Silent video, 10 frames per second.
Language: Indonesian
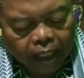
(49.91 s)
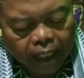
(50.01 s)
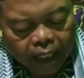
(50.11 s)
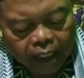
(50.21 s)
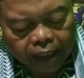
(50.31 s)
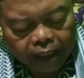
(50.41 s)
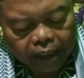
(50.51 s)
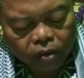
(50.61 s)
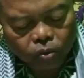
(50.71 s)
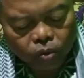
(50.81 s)
Hal
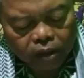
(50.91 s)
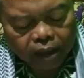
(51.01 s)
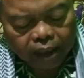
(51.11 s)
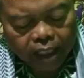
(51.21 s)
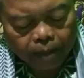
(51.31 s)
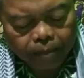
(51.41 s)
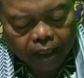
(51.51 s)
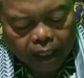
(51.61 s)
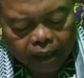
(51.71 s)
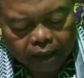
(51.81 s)
itu tidak
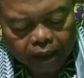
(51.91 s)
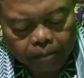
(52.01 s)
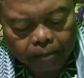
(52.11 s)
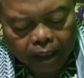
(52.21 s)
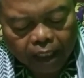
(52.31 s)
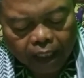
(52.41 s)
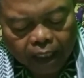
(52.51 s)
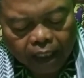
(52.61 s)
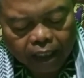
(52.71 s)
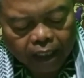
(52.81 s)
berarti
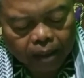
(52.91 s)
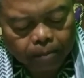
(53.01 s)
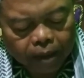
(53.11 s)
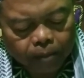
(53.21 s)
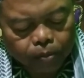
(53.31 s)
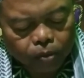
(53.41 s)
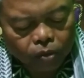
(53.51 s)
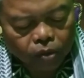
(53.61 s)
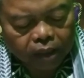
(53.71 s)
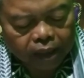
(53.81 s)
menghalalkan
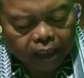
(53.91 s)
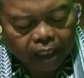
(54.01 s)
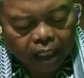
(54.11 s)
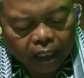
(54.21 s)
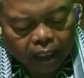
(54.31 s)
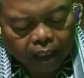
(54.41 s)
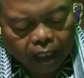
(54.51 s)
berburu ketika